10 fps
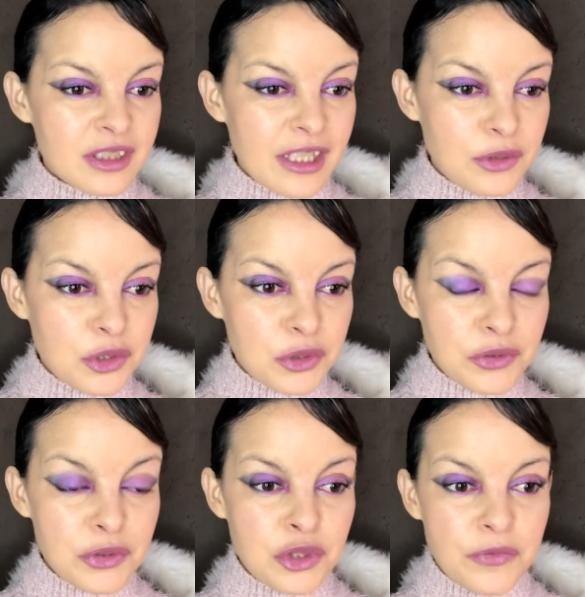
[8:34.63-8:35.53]
quelque
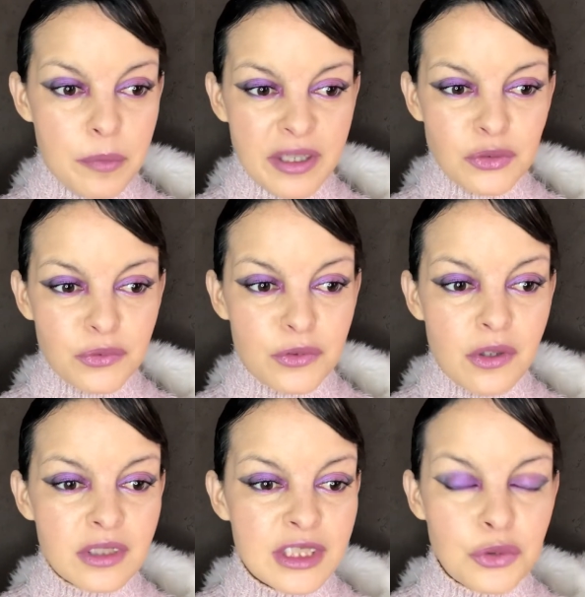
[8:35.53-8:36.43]
chose que je fais pas
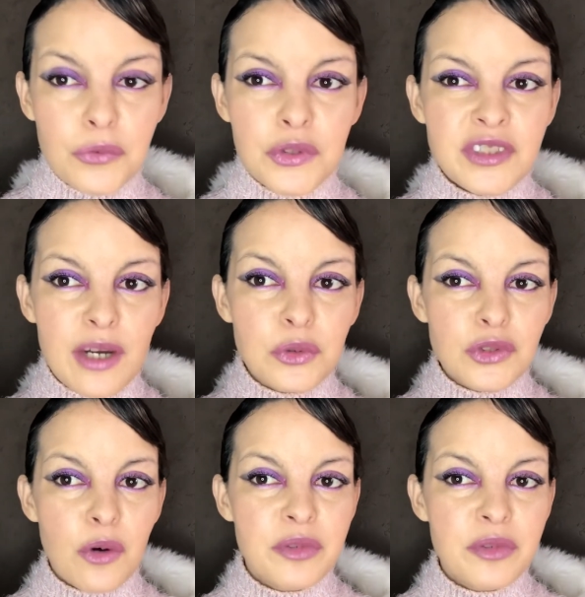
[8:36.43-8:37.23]
souvent et je trouve que ça ressort